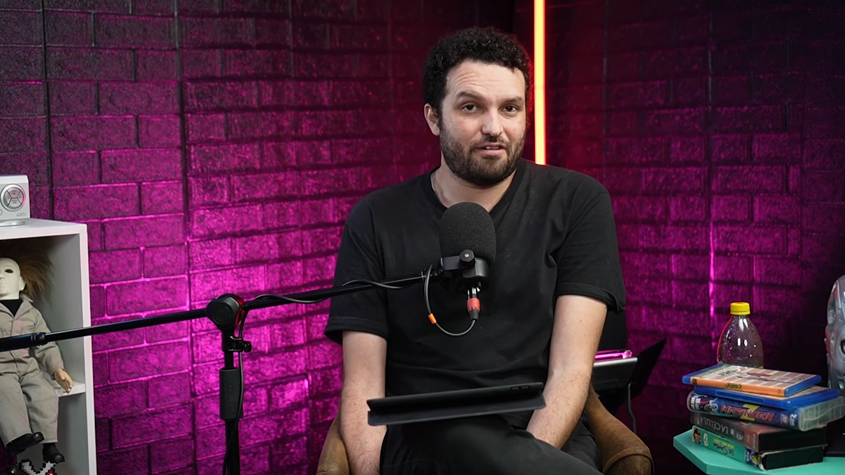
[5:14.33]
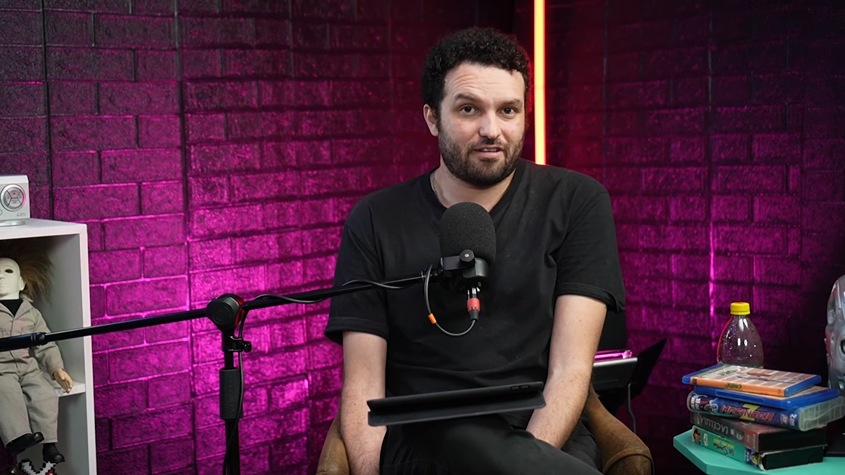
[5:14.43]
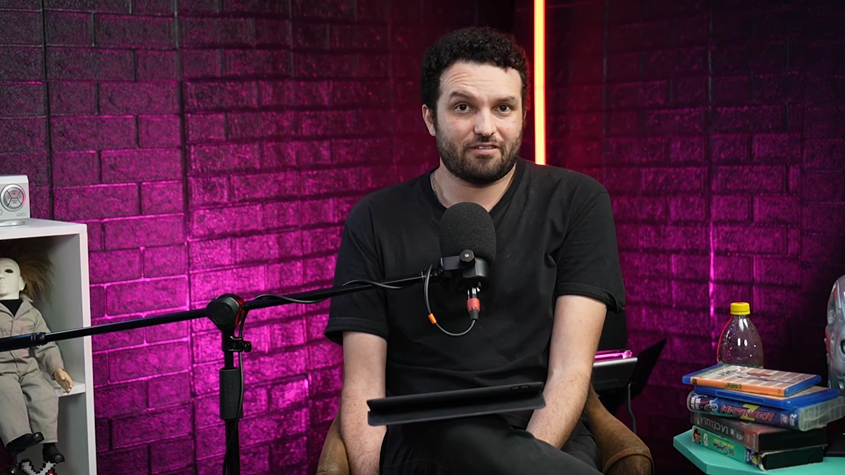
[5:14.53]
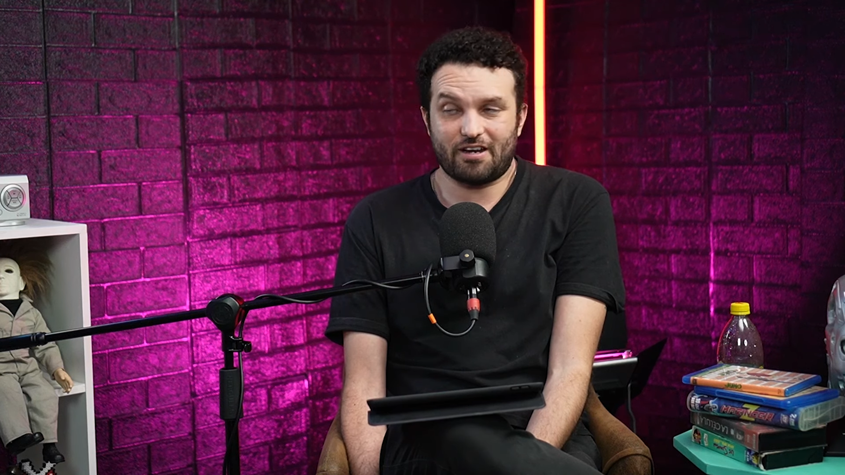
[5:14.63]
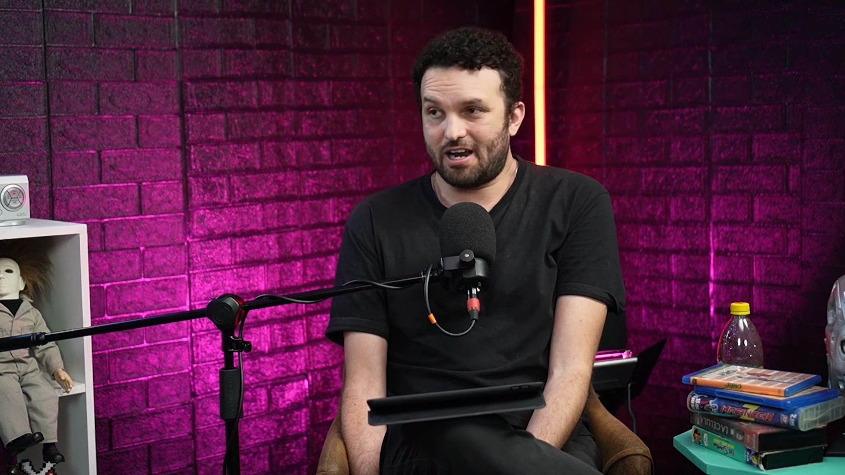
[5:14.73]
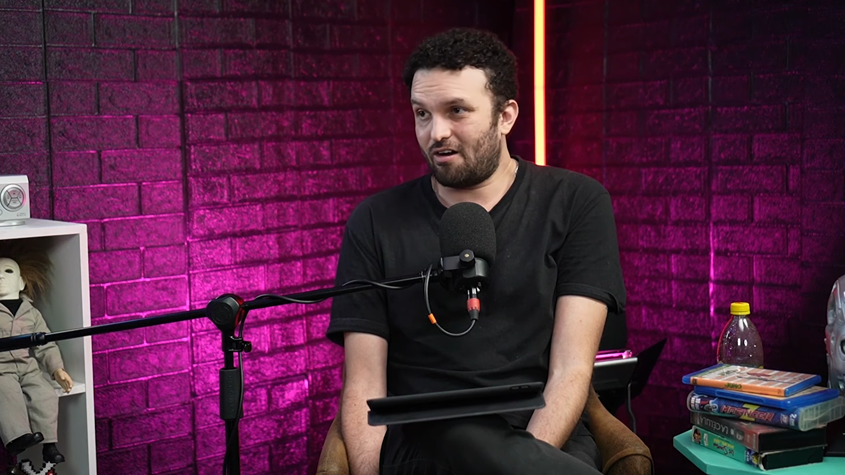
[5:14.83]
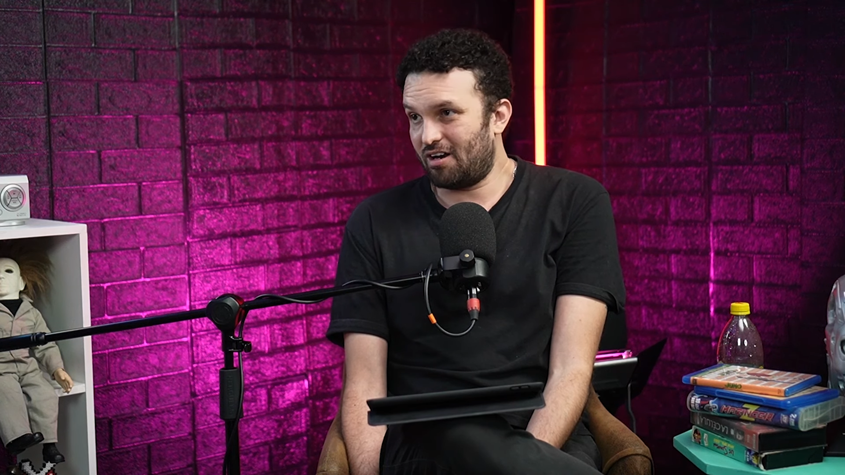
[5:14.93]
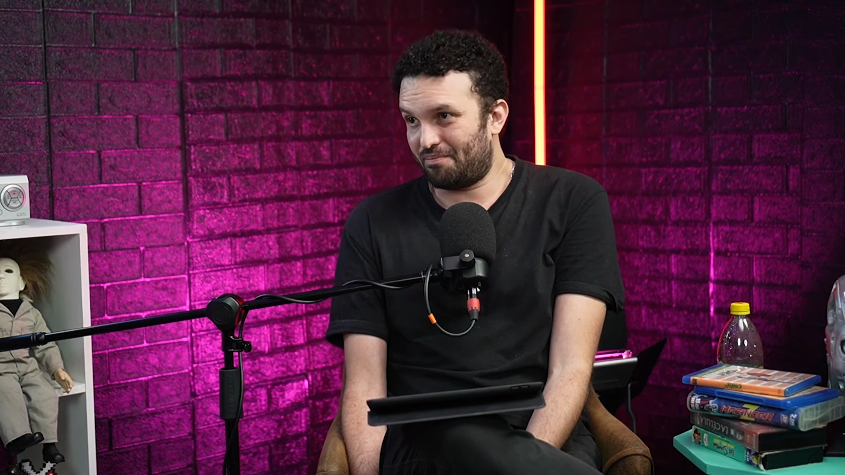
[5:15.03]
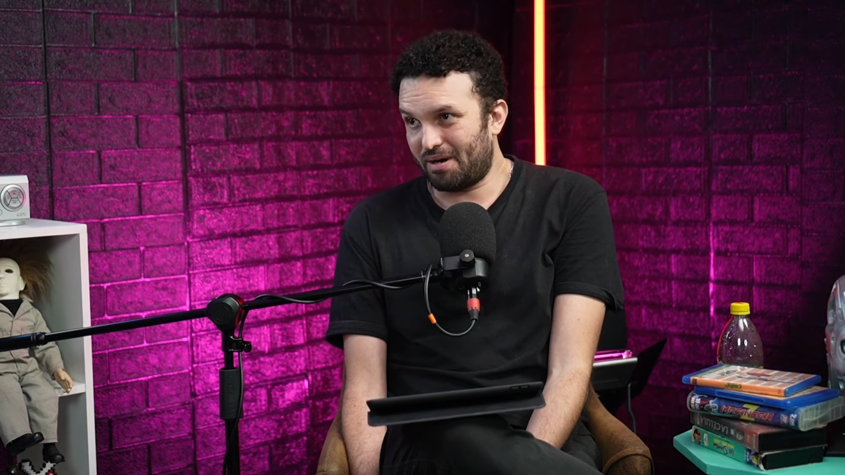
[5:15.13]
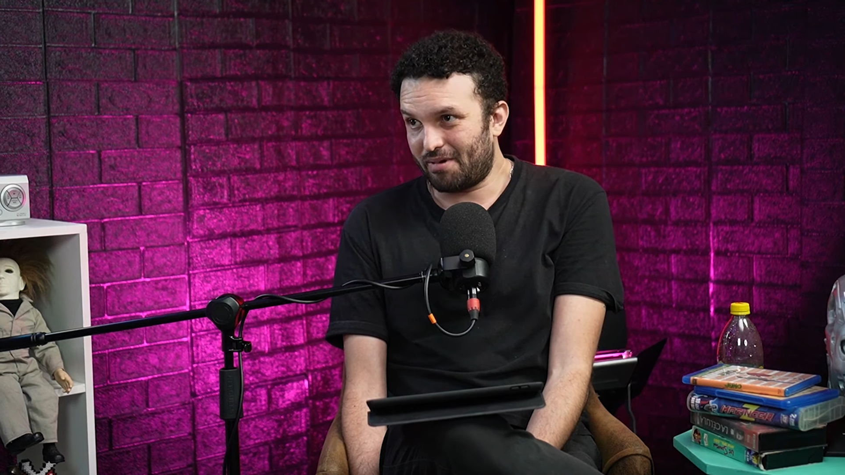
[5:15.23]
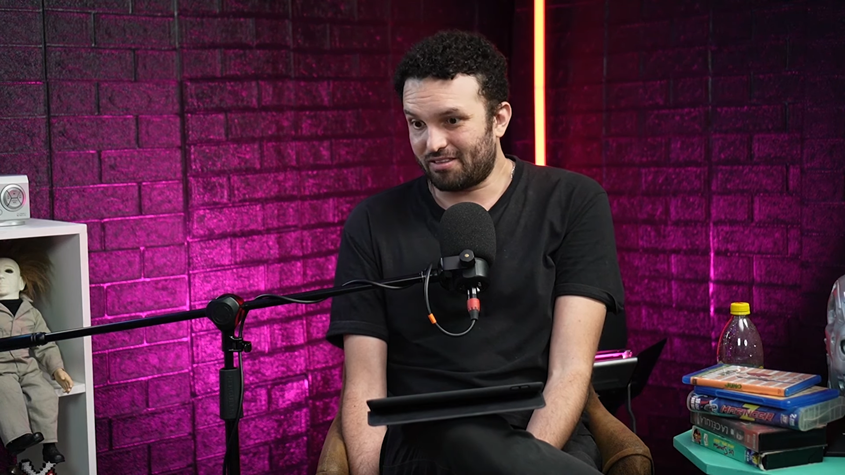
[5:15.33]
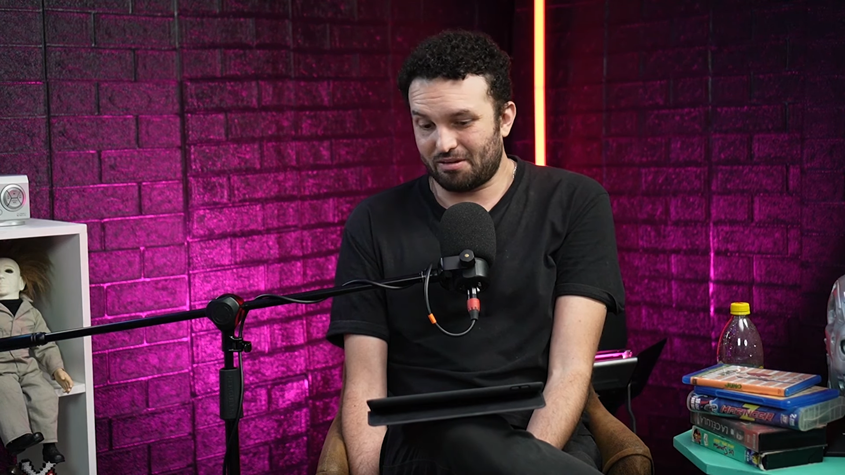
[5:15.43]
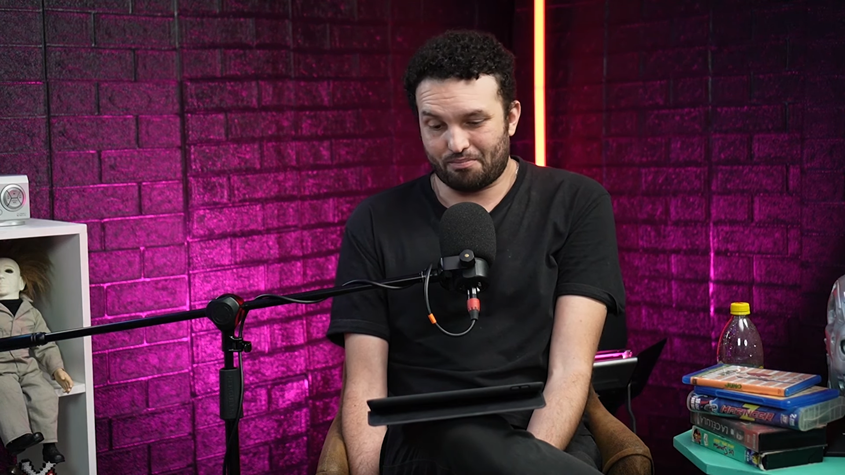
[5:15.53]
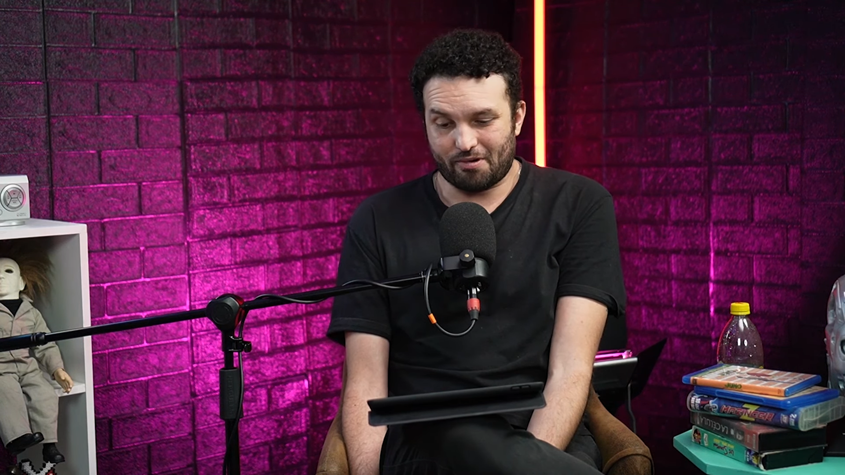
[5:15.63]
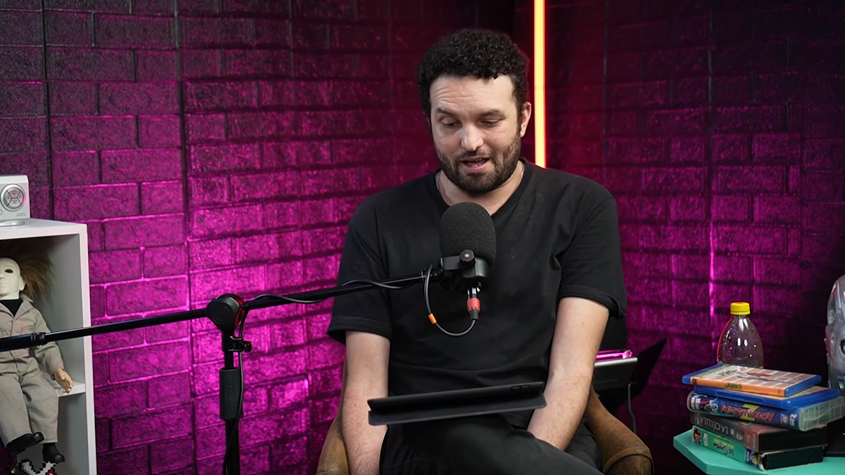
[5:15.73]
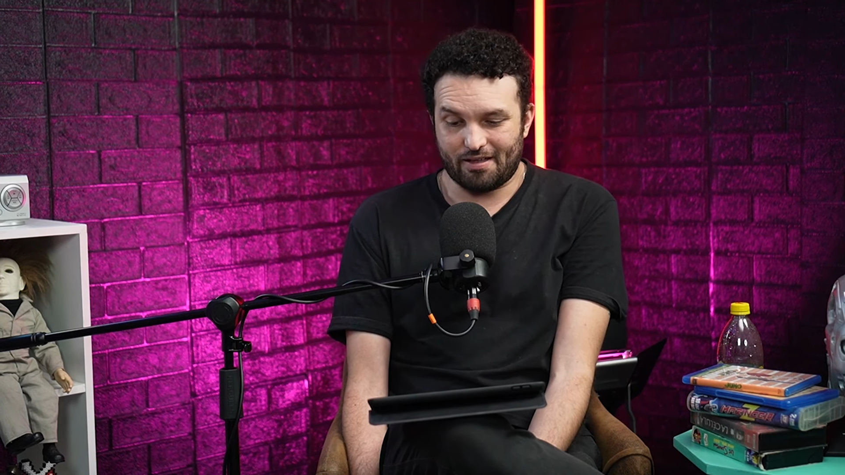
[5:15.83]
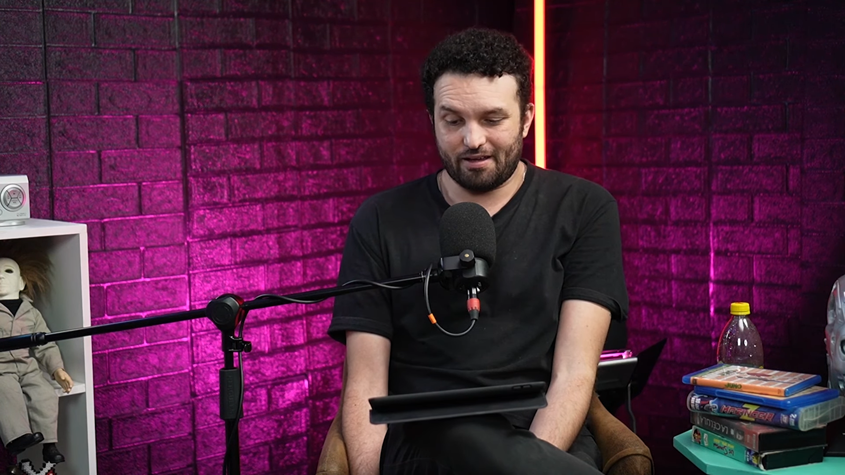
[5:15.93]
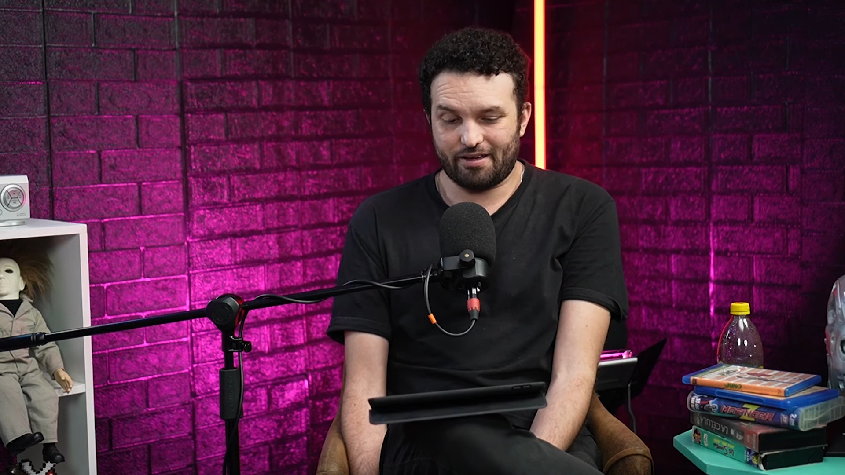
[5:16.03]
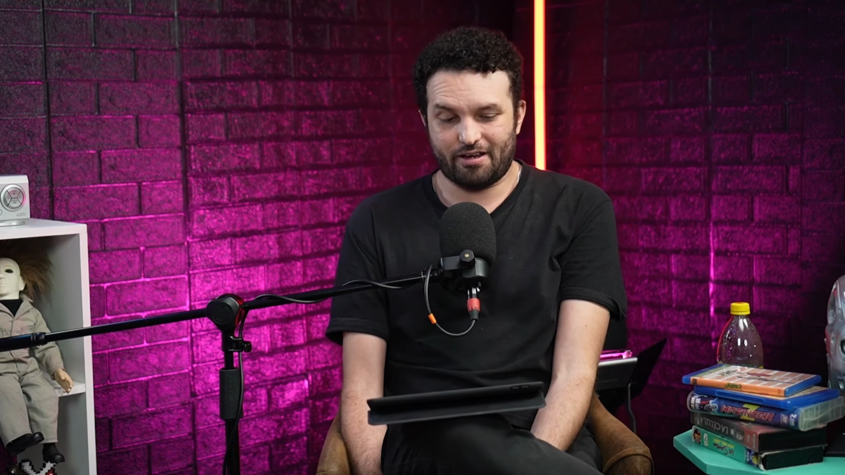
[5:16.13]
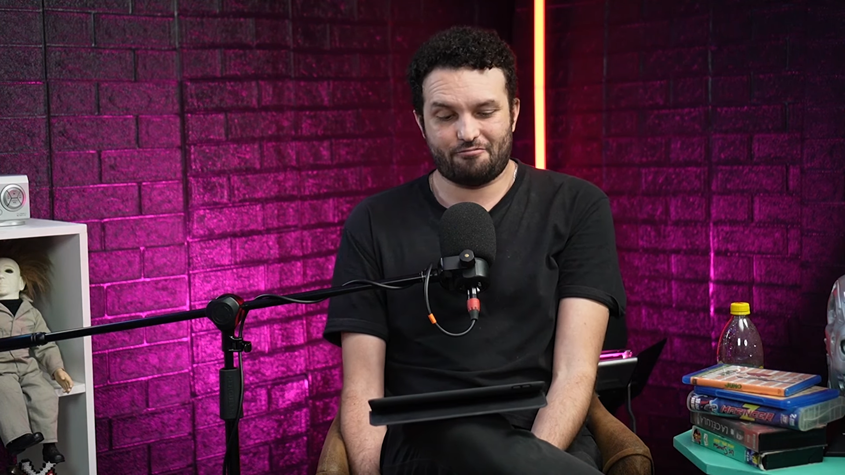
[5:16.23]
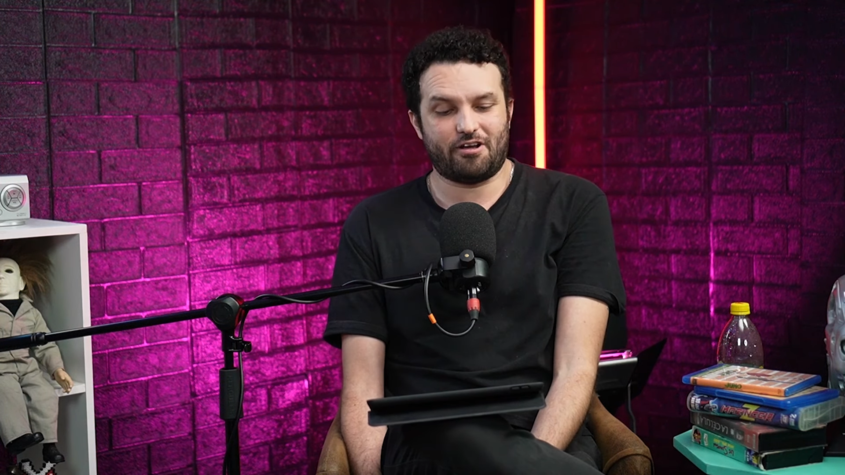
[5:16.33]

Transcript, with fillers: de haberse estrenado la primera temporada eh,